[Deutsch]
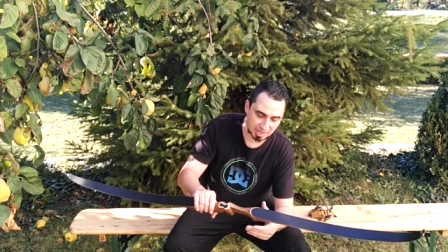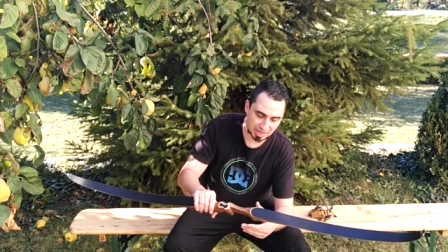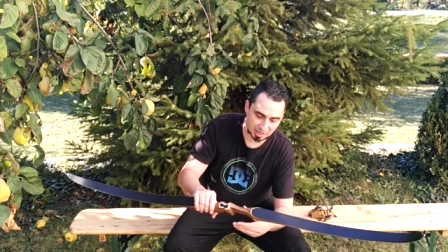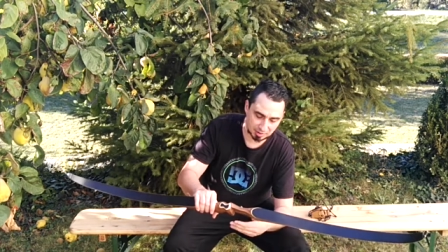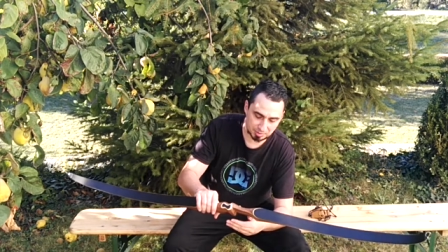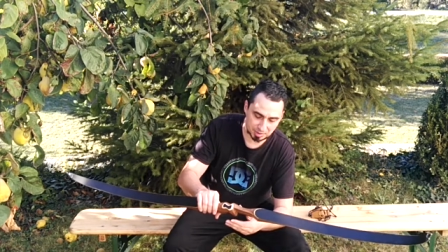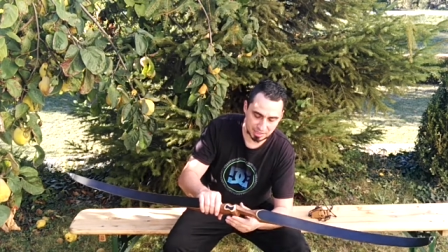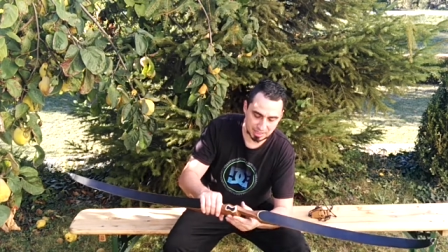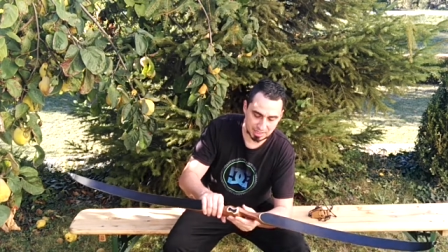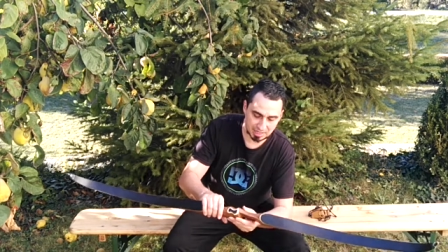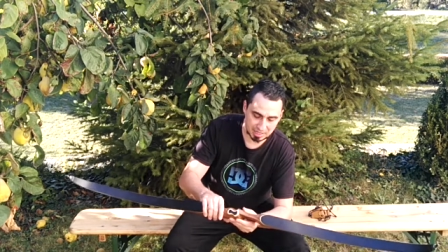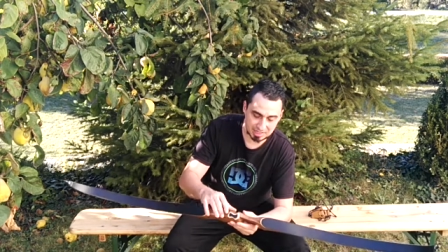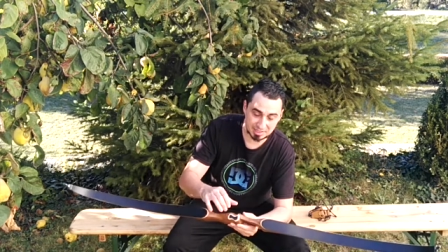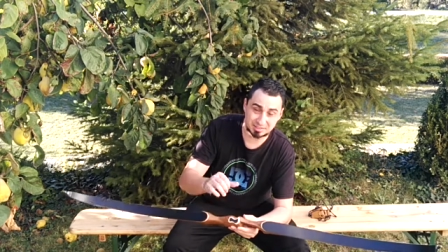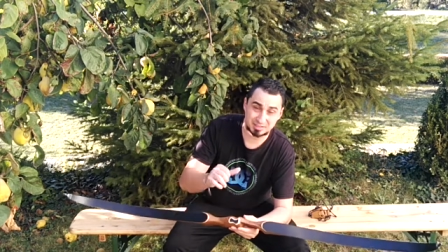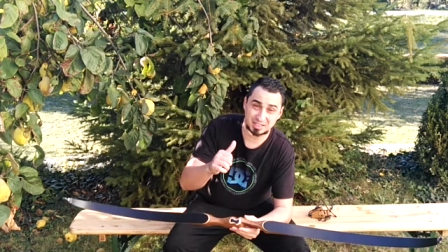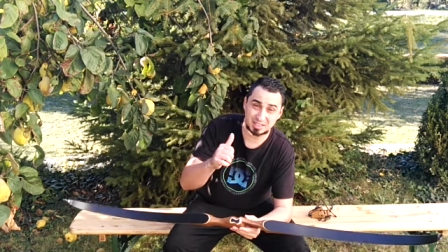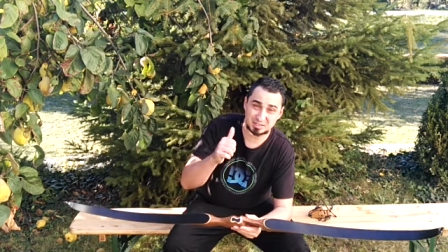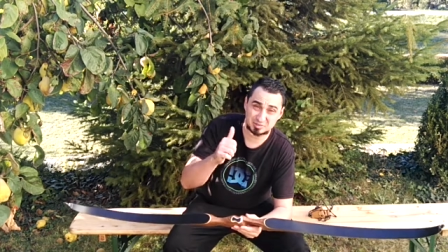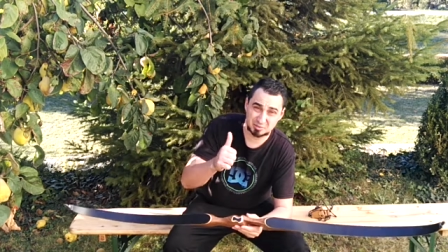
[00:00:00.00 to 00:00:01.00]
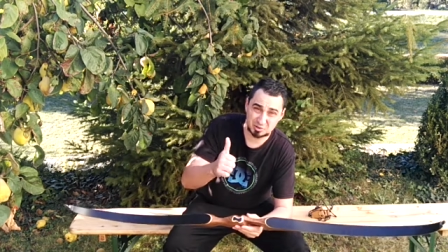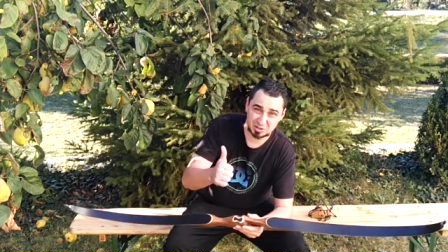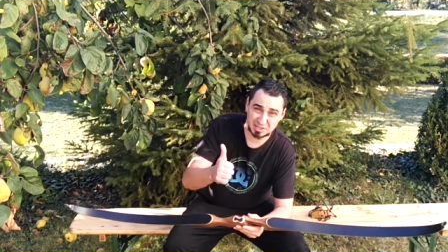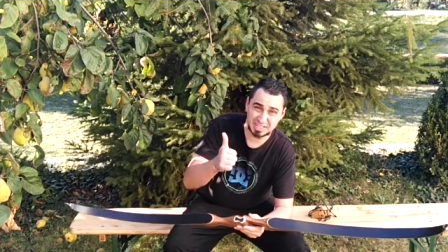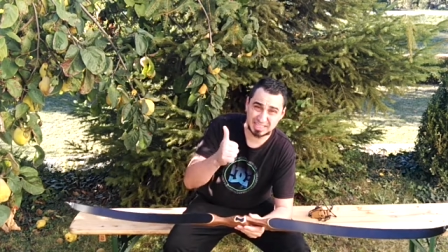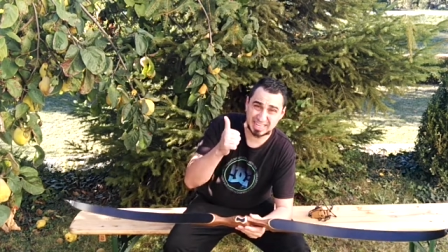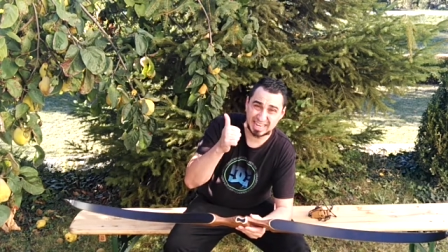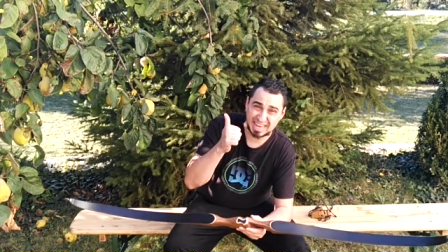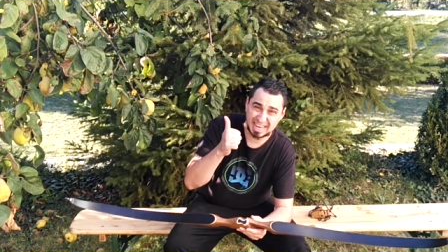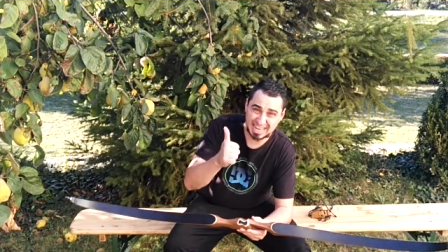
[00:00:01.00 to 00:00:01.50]
Aber der Rest ist
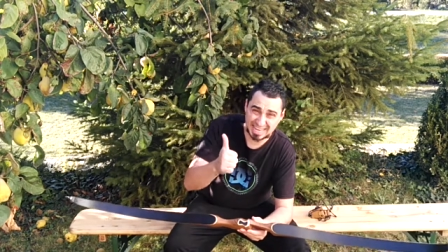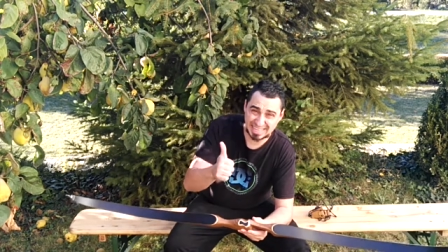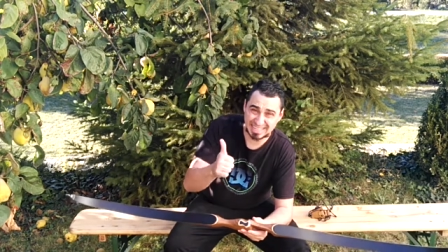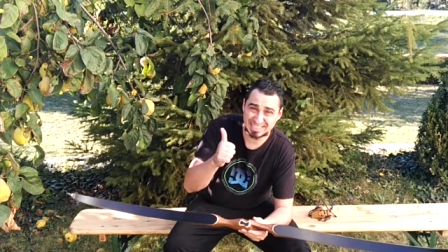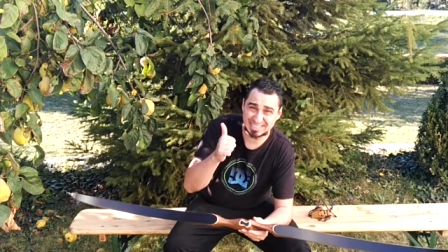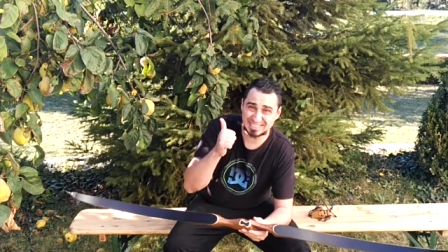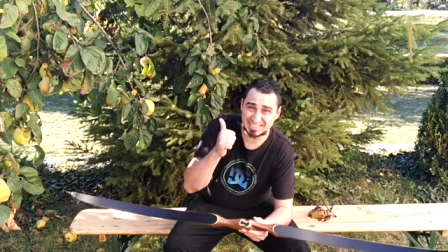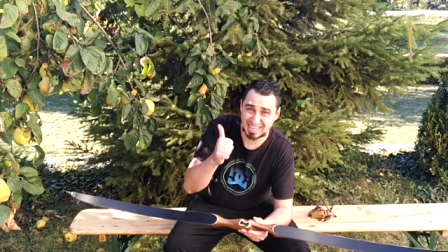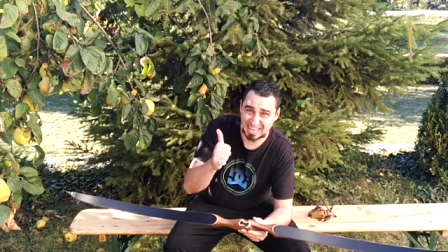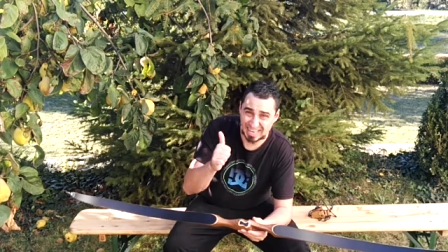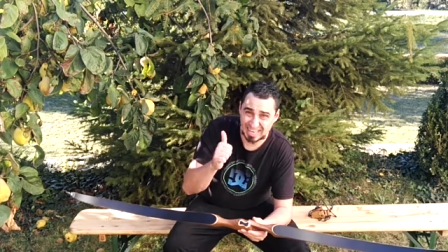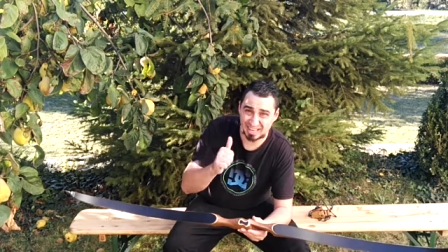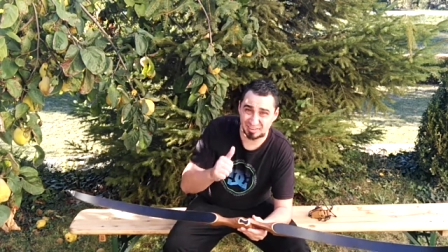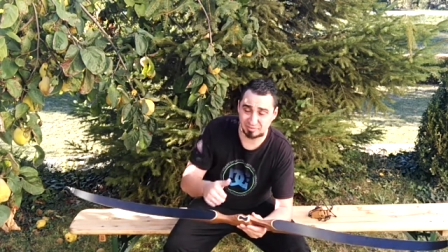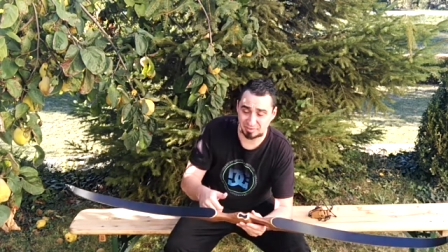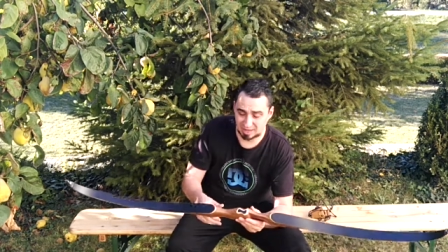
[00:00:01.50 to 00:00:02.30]
wirklich 1A